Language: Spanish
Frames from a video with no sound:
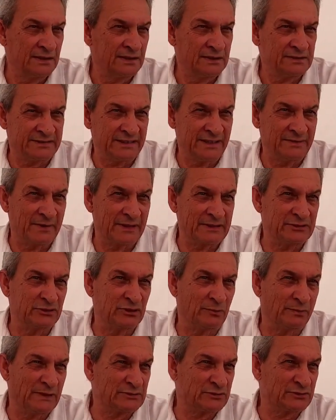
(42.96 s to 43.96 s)
siempre he
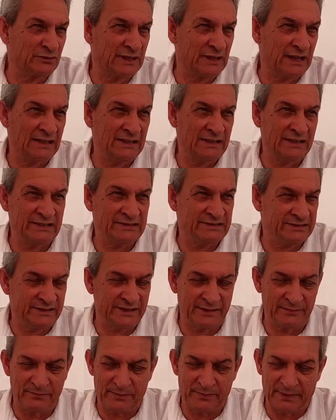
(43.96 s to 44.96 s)
sido pasional y
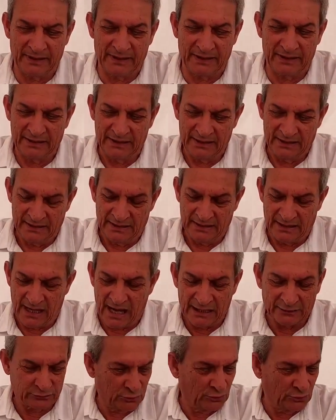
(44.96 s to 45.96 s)
siempre
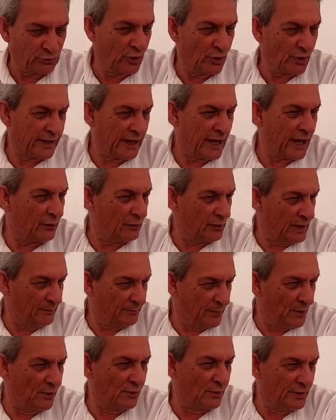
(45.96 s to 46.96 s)
a todo lo que hago le
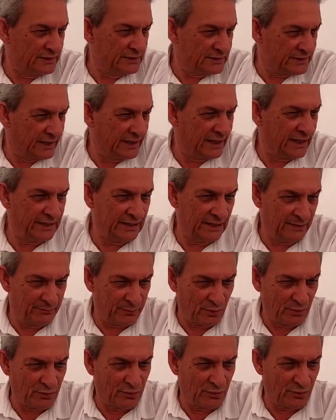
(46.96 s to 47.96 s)
pongo interés y le
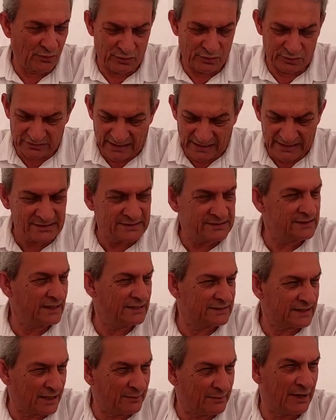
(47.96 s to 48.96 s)
pongo constancia
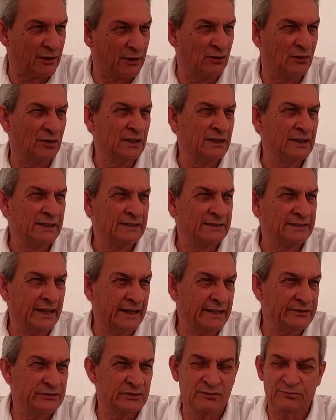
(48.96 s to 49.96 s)
y trabajo. De
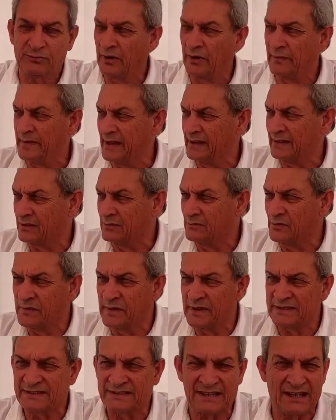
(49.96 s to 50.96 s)
hecho, pues bien, como
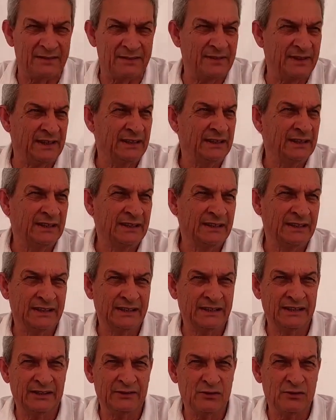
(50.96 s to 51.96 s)
bien sabes,
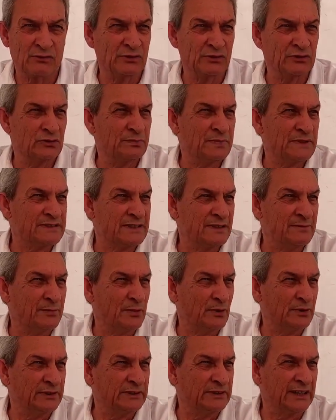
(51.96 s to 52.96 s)
eh, yo cuando empecé en
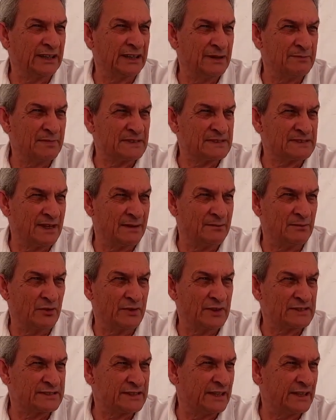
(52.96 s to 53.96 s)
política empezamos
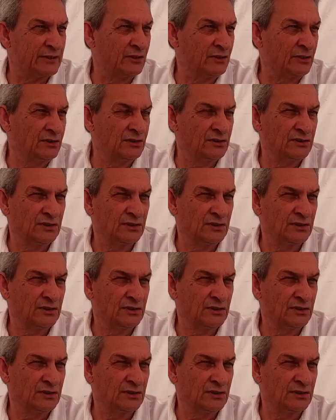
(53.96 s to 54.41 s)
de cero,